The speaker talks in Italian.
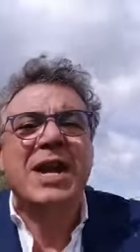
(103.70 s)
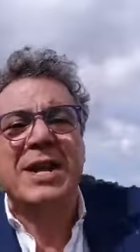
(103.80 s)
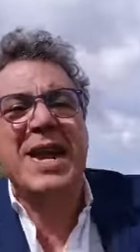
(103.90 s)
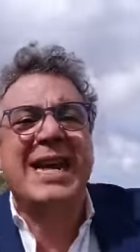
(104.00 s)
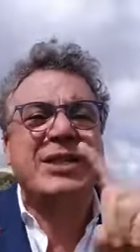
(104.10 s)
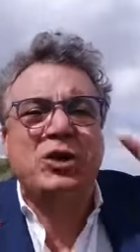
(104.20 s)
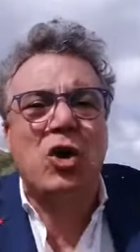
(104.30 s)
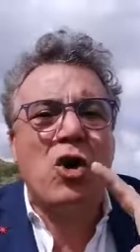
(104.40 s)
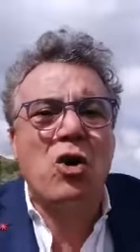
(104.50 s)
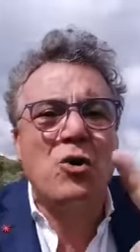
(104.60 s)

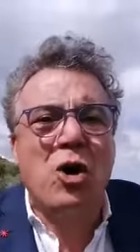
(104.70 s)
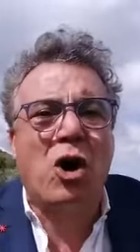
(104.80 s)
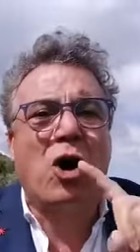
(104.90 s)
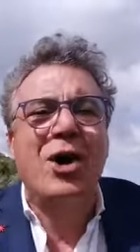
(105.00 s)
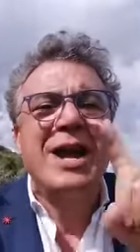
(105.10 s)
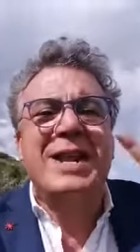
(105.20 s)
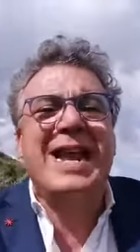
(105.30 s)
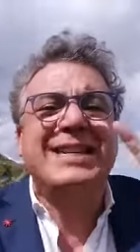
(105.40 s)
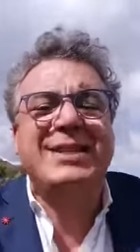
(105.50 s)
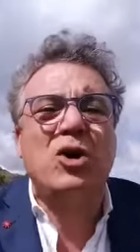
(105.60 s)
Nessuno,
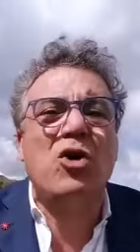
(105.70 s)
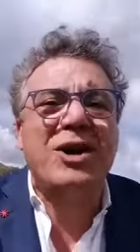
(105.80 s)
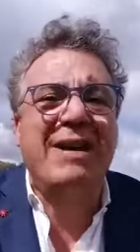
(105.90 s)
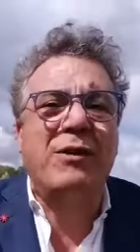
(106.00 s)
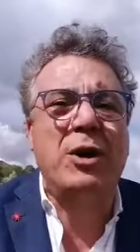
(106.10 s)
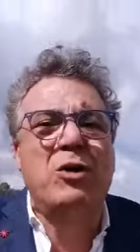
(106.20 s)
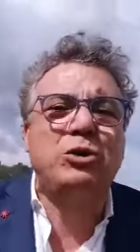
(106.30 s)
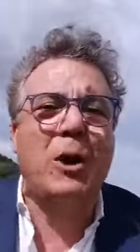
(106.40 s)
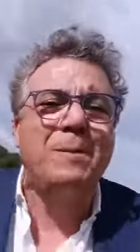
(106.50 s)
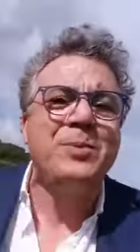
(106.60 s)
nessuno è
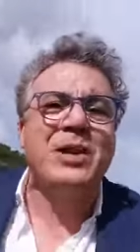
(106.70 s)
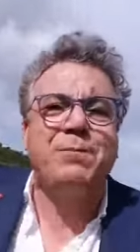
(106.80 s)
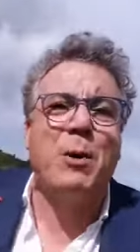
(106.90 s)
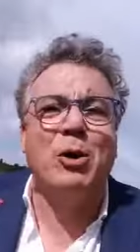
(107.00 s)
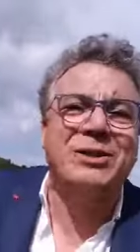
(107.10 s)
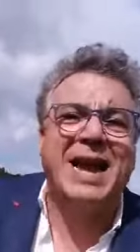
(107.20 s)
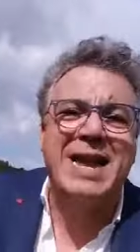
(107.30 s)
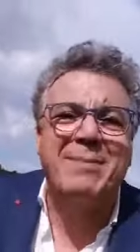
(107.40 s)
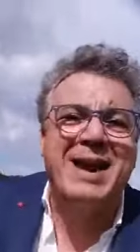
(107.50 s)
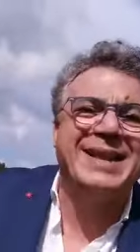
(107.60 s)
venuto
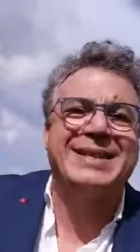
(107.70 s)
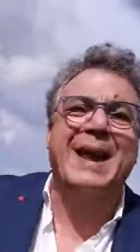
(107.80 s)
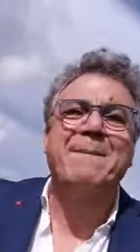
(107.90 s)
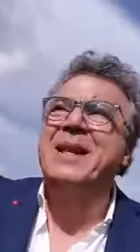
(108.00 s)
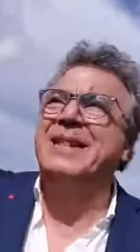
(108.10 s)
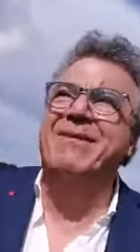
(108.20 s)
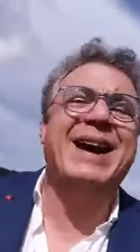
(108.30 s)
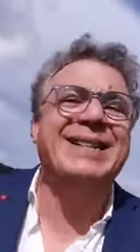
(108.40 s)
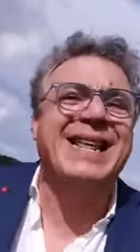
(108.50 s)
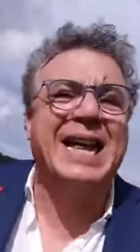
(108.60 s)
spontaneamente
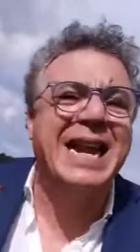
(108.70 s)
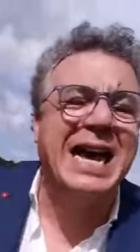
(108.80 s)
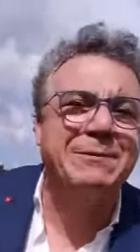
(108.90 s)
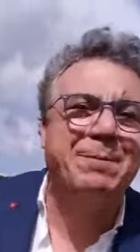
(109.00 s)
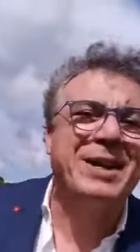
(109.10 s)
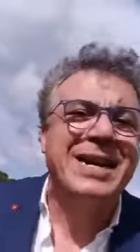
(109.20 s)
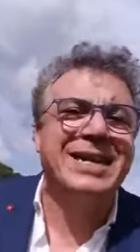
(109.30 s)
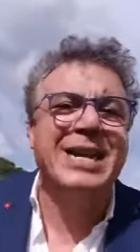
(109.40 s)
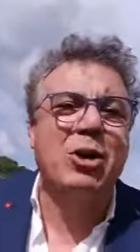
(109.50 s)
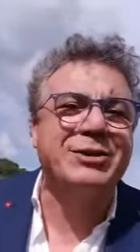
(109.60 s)
davanti all'ASP
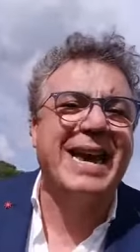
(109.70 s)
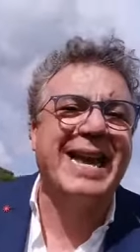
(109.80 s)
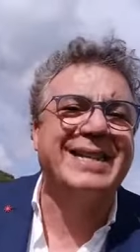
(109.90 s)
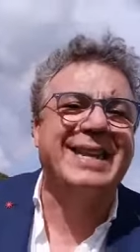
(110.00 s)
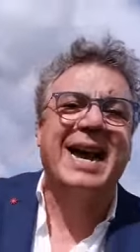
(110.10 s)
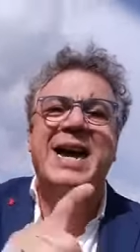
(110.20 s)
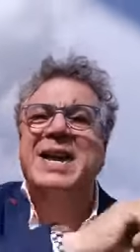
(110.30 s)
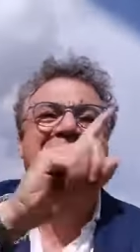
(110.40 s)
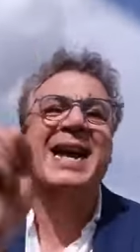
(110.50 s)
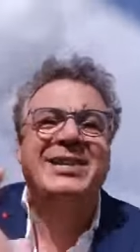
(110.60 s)
di Cosenza,
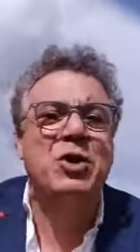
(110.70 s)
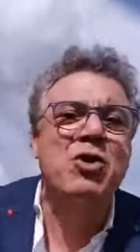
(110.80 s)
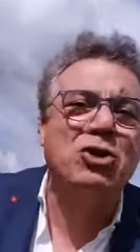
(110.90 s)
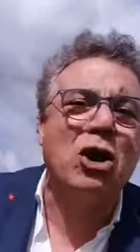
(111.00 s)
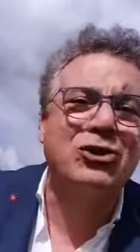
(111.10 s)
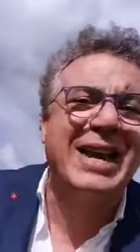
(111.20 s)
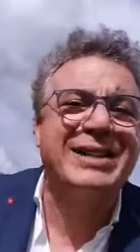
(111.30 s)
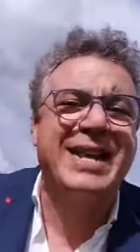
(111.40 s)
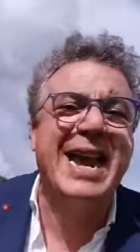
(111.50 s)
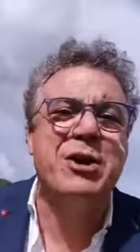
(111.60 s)
nessun
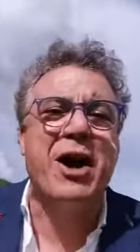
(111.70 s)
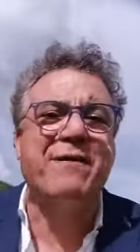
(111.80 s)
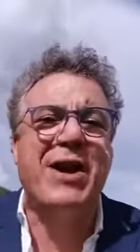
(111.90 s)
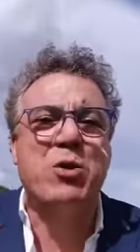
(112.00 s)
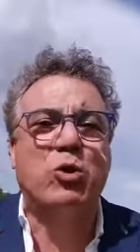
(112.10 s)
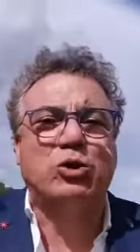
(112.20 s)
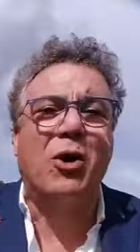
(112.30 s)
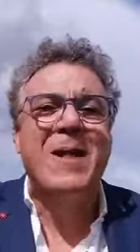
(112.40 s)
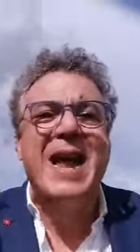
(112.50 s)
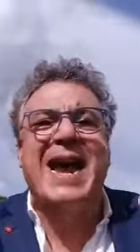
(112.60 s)
cosentino è
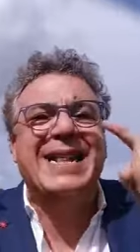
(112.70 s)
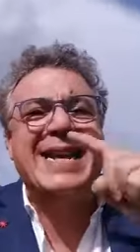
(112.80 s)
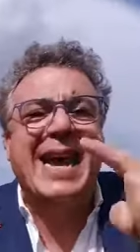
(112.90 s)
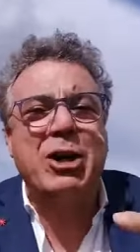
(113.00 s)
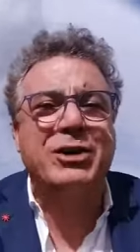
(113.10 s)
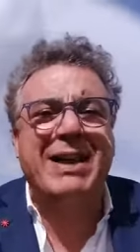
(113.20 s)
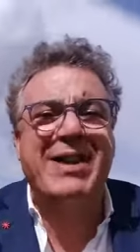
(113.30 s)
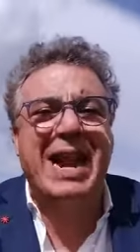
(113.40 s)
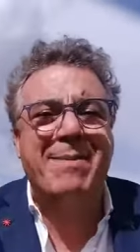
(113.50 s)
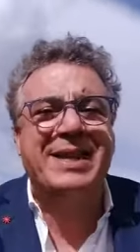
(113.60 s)
venuto. E di che cosa
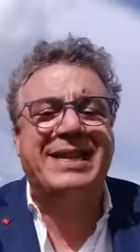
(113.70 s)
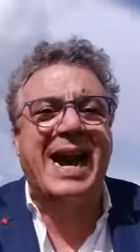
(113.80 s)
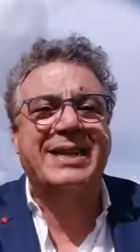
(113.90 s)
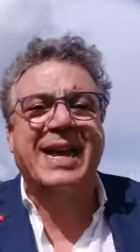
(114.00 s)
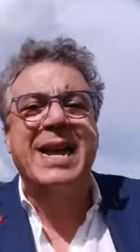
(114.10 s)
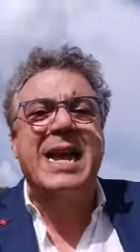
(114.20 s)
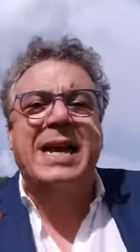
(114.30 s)
vi lamentate?